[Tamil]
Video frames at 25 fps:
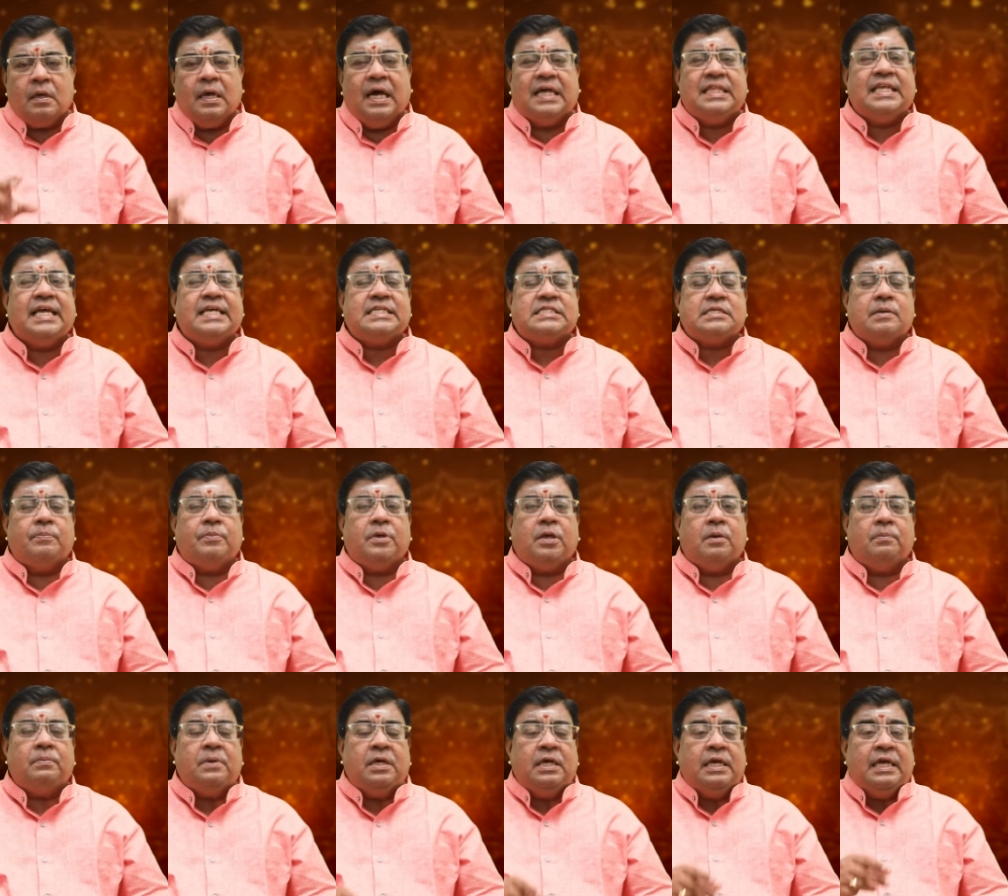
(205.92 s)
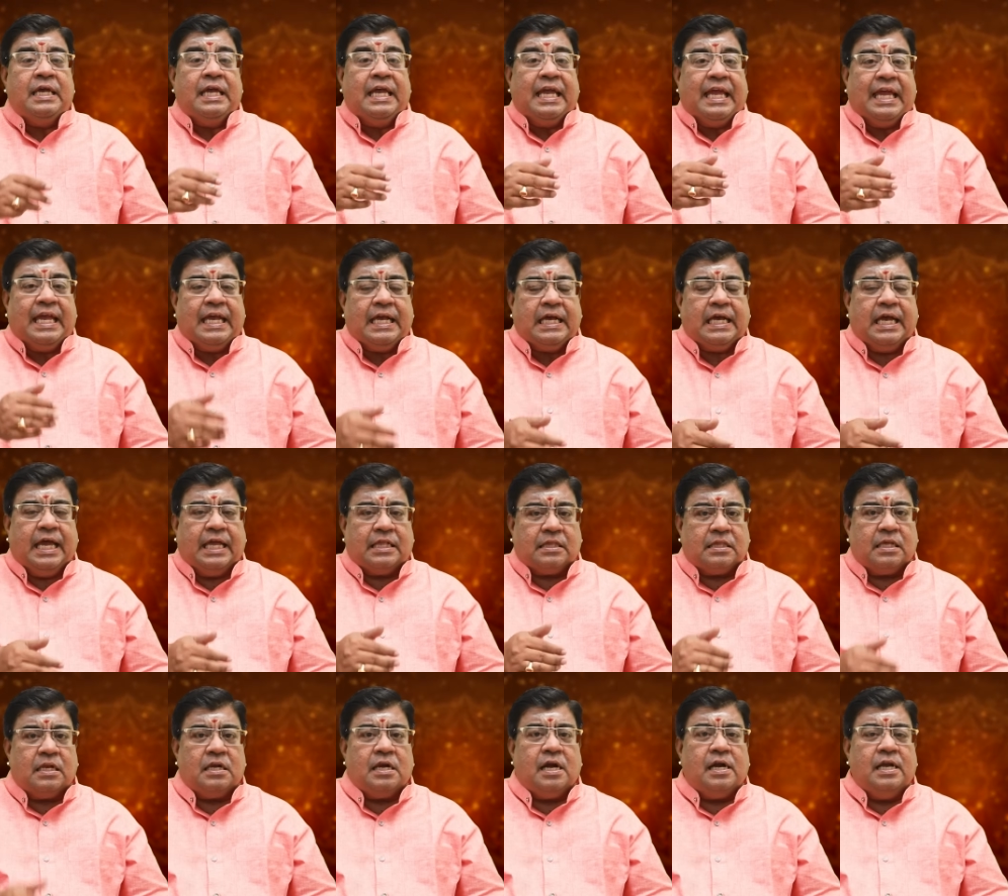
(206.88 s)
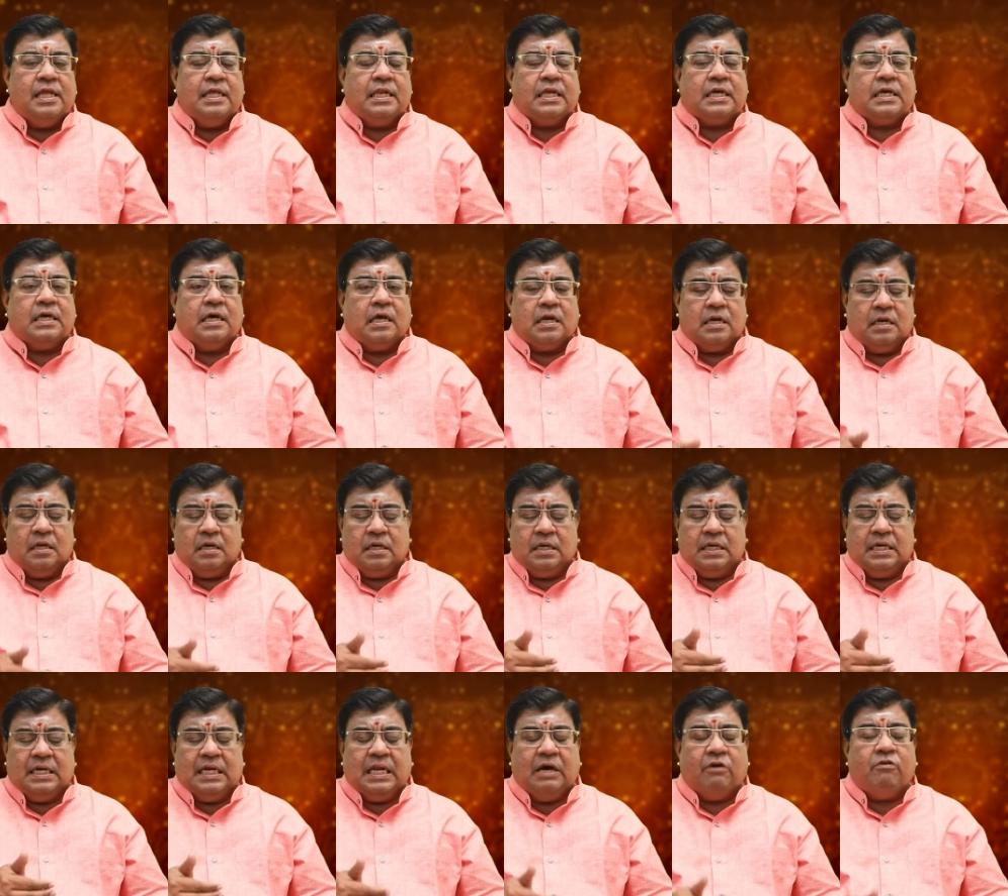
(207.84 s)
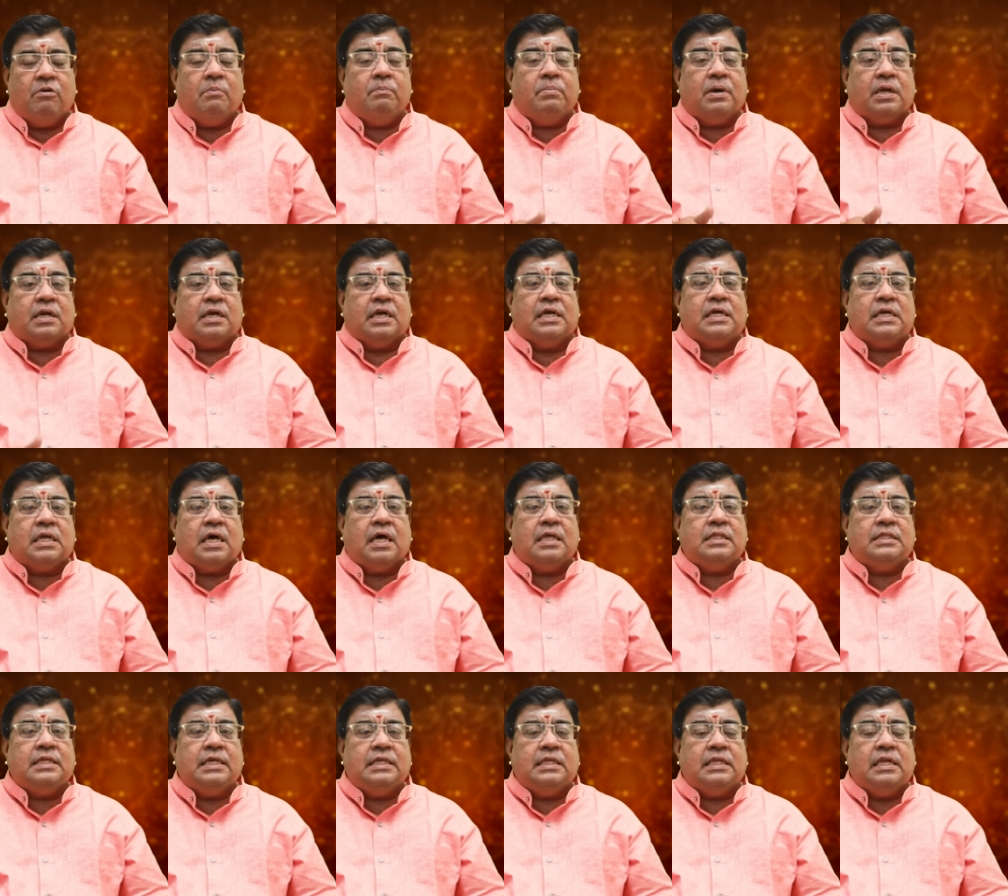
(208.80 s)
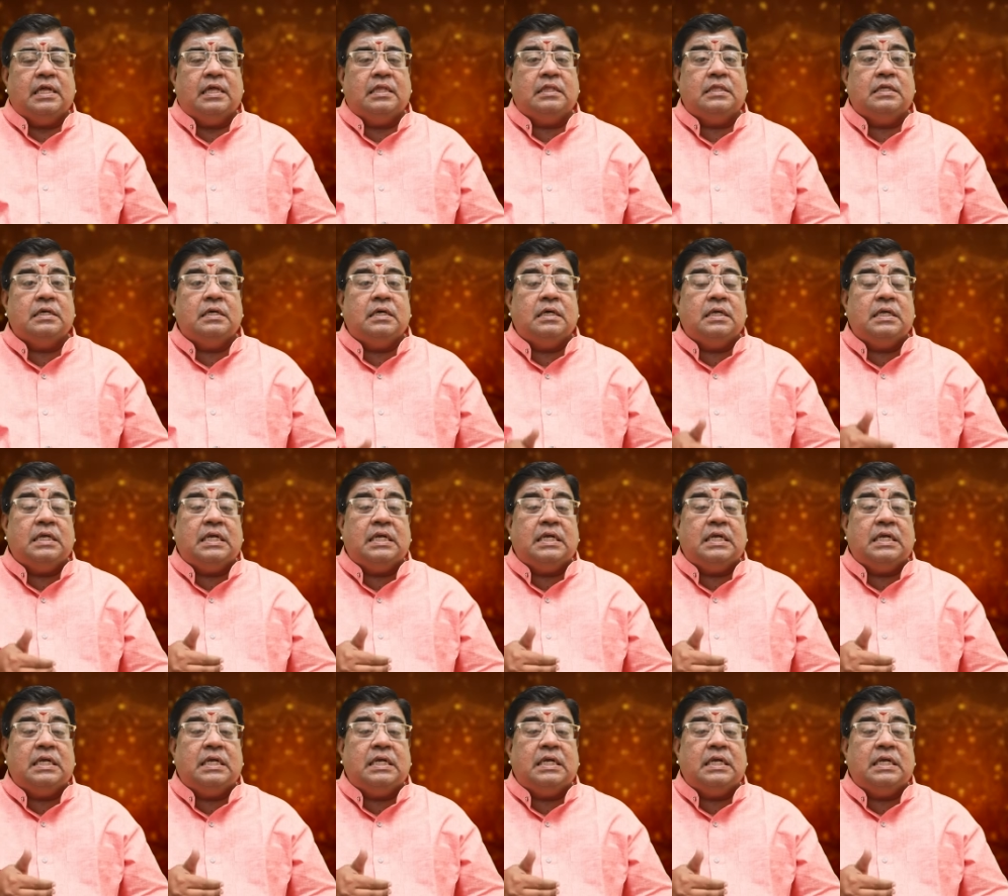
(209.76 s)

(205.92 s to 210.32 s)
அதே சமயம் இங்கே எத்தனை நாள் இருக்காருன்னா நவம்பர் ரெண்டாம் தேதியிலேருந்து